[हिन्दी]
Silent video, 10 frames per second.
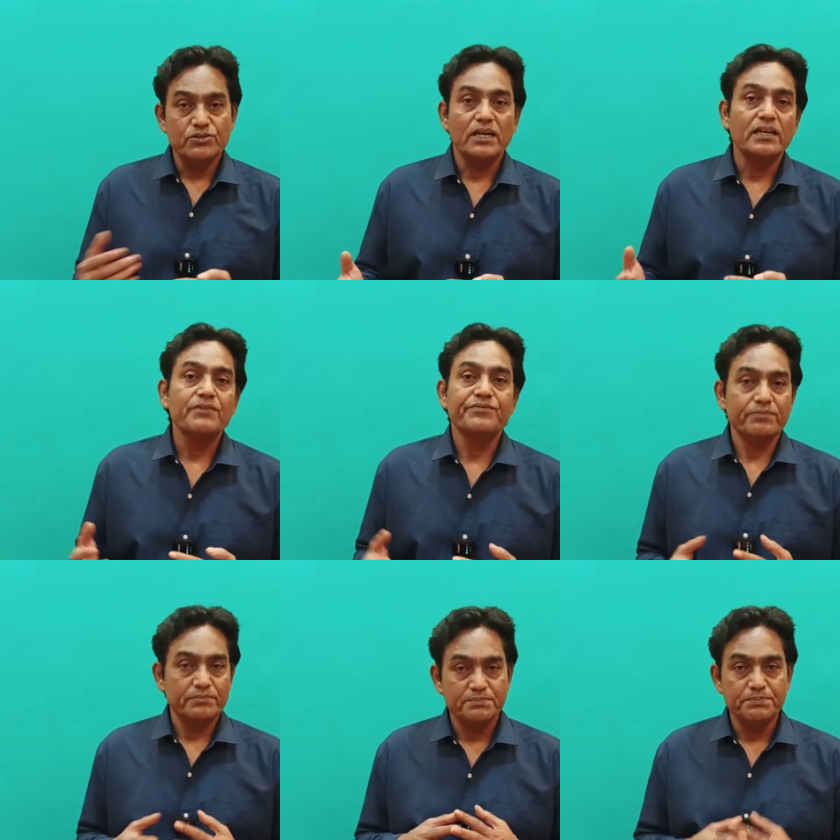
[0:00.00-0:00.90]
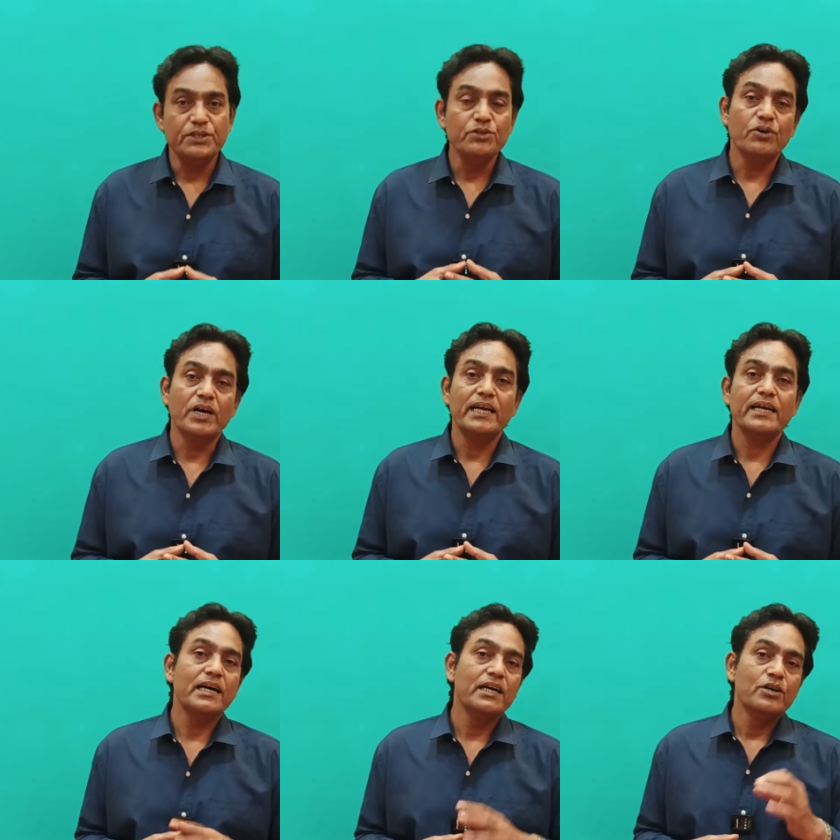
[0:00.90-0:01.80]
का जो अगला वीडियो
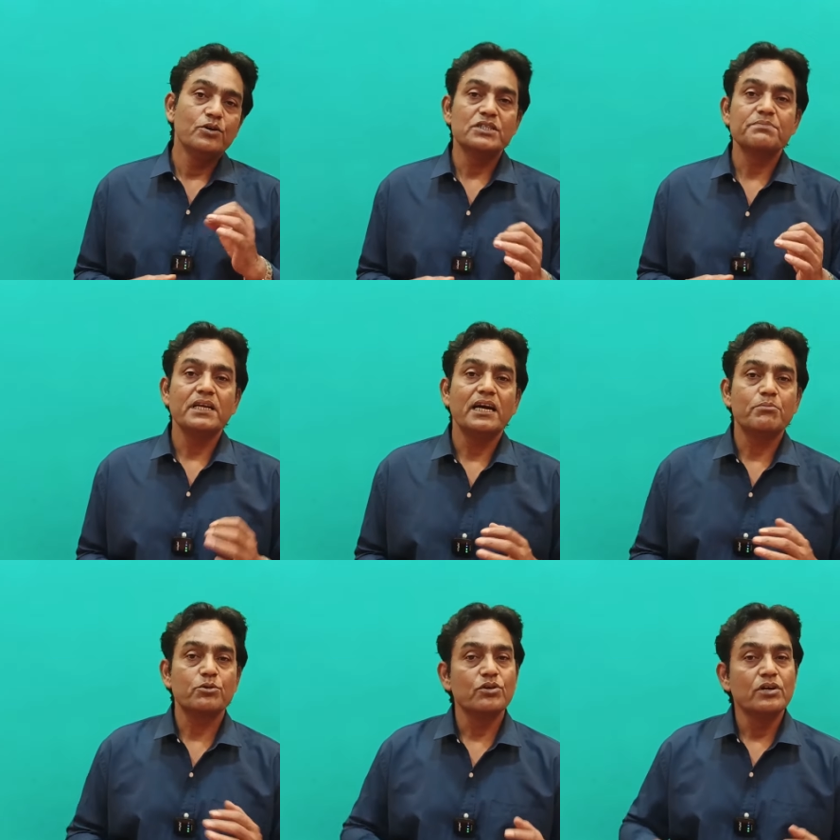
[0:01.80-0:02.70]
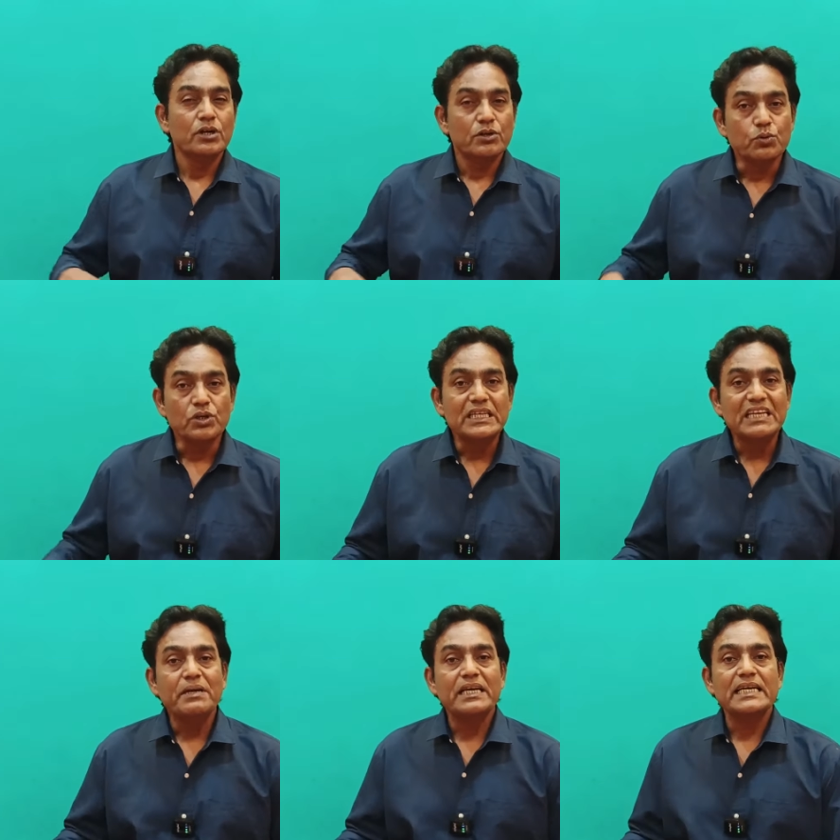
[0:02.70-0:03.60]
आएगा उसमें आपको
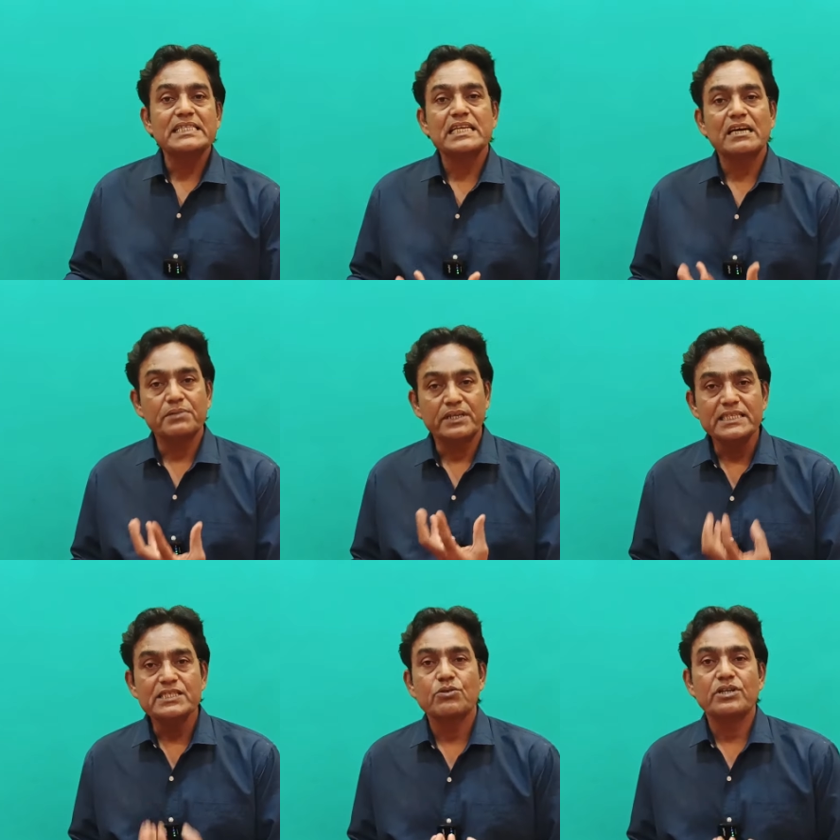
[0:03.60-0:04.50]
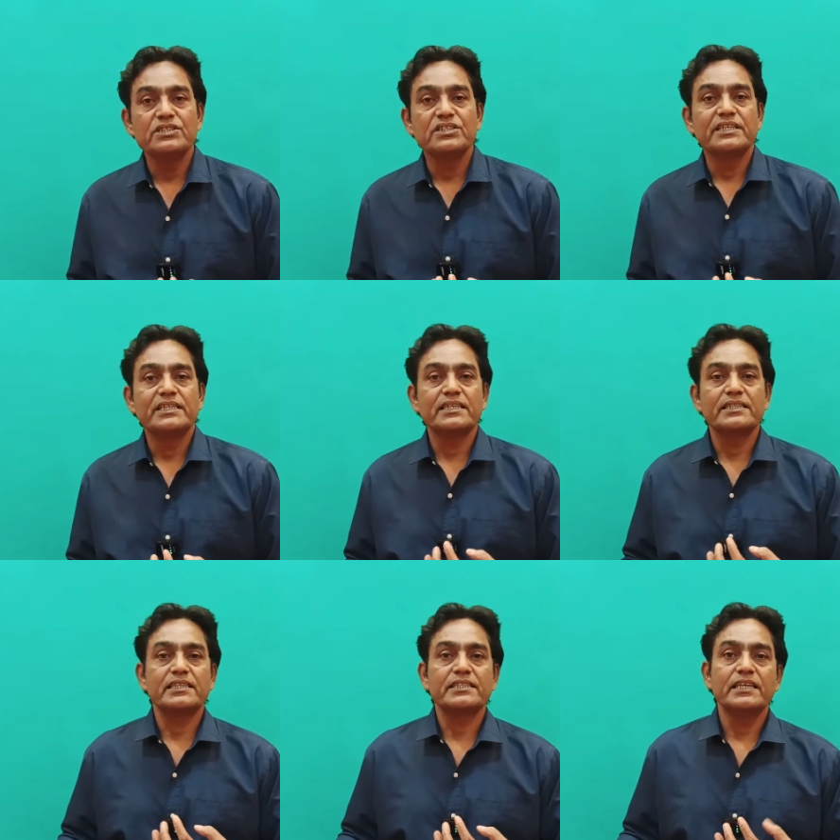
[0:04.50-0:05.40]
घुटने में कैसे हम ग्रीस को रीजनरेट
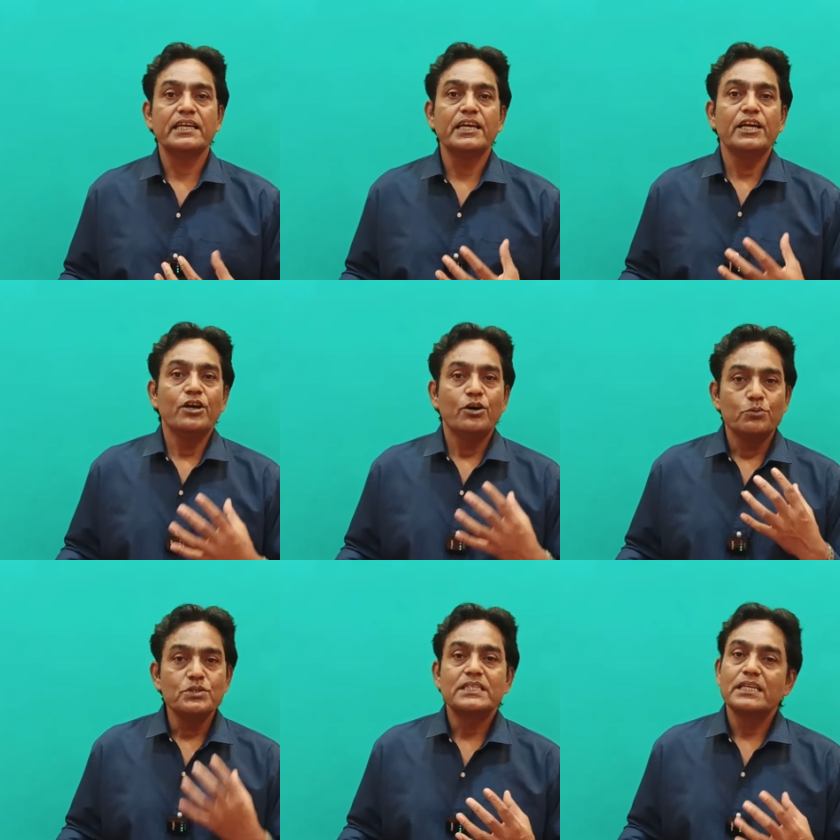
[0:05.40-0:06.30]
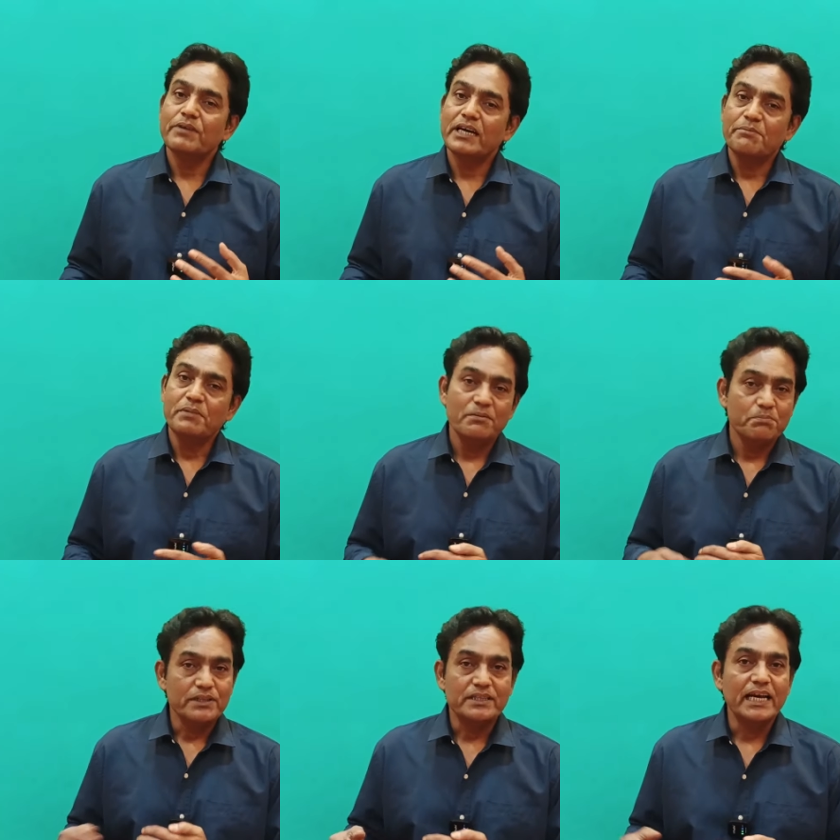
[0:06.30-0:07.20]
कर सकते हैं उसके बारे में
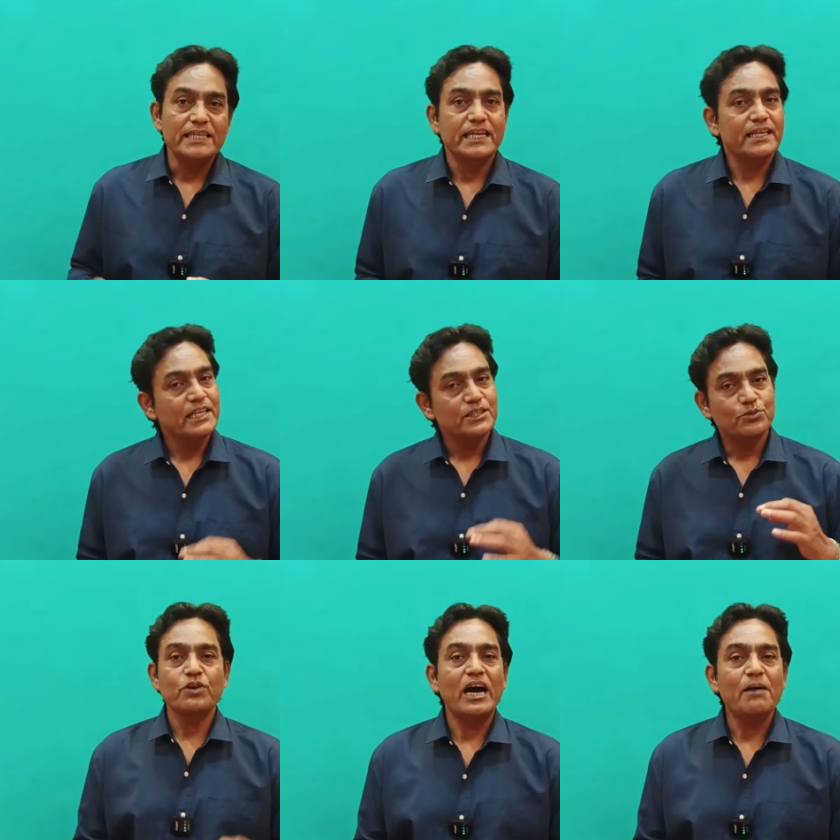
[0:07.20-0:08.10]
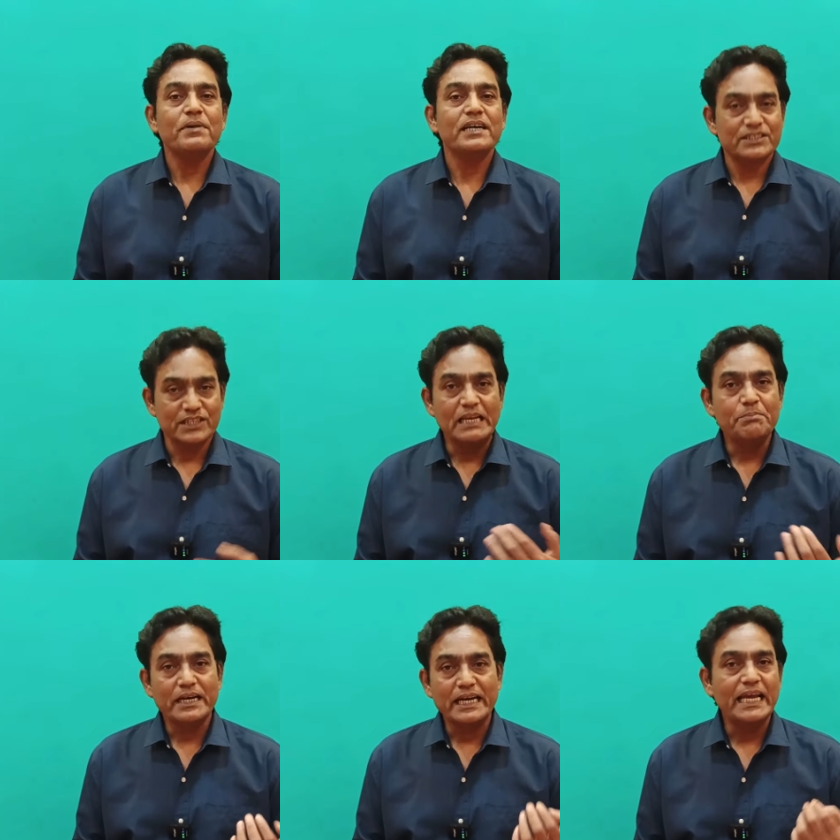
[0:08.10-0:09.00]
बताया जाएगा तो आप अगर
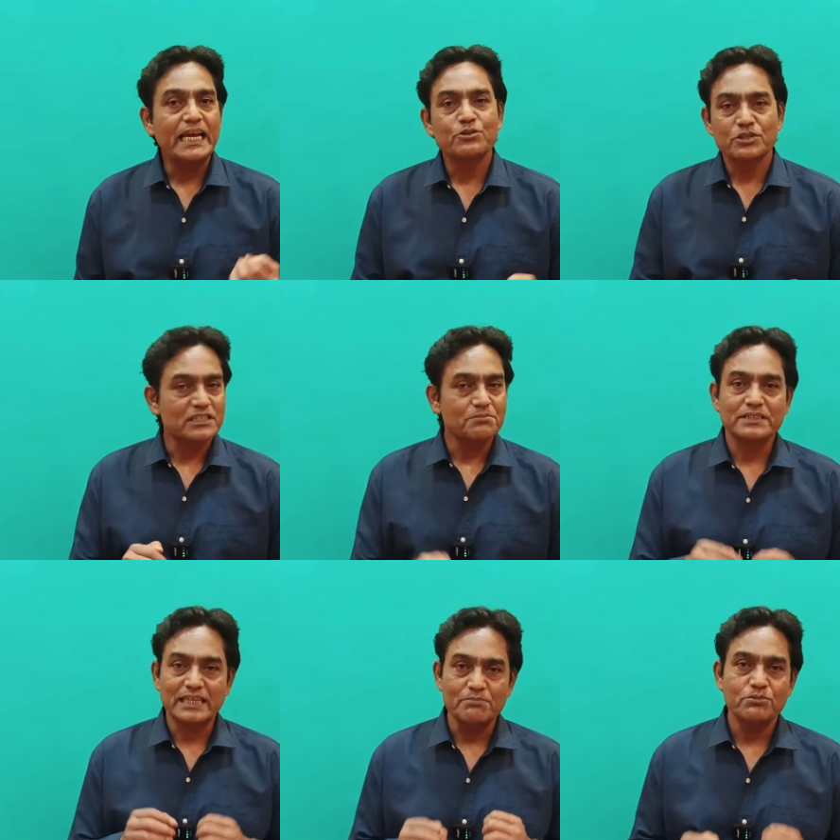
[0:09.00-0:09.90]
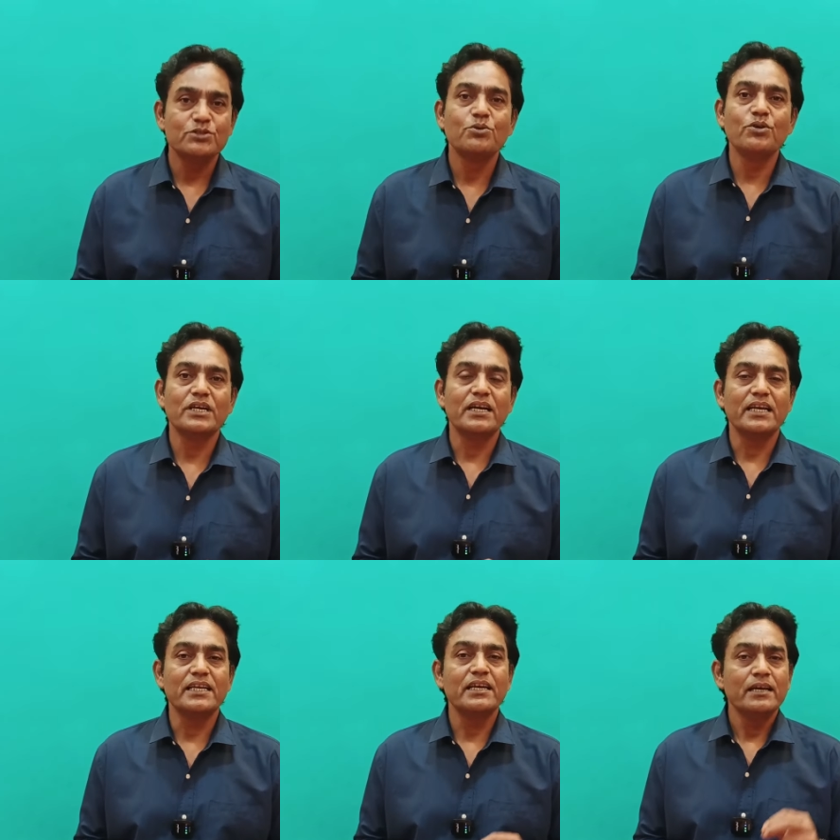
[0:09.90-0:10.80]
चैनल पर नए हैं तो सब्सक्राइब तो जरूर कर
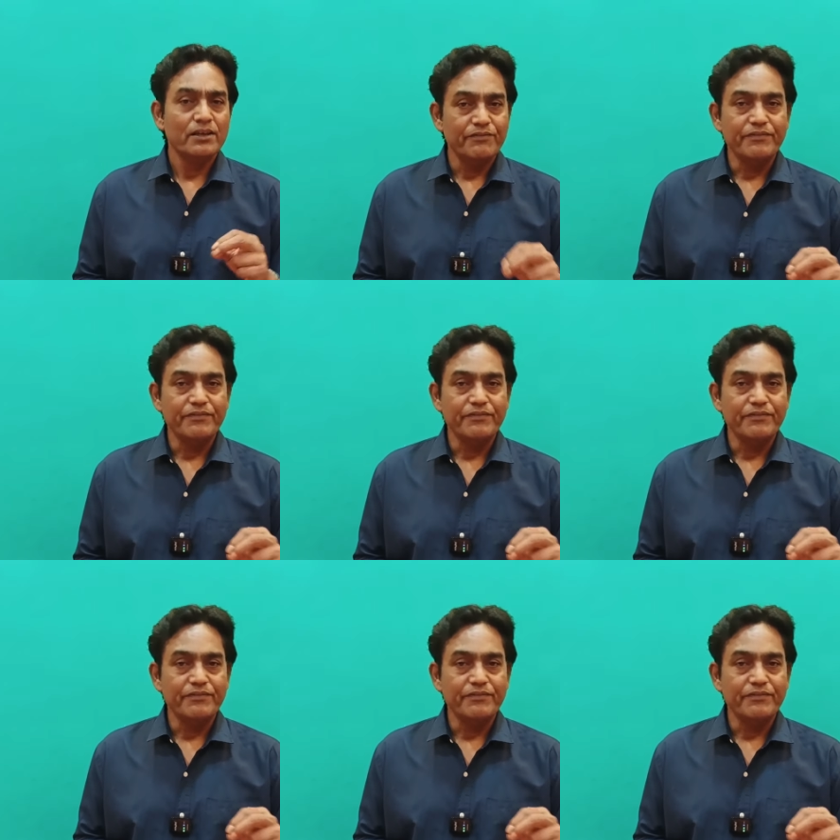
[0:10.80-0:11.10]
लेंगे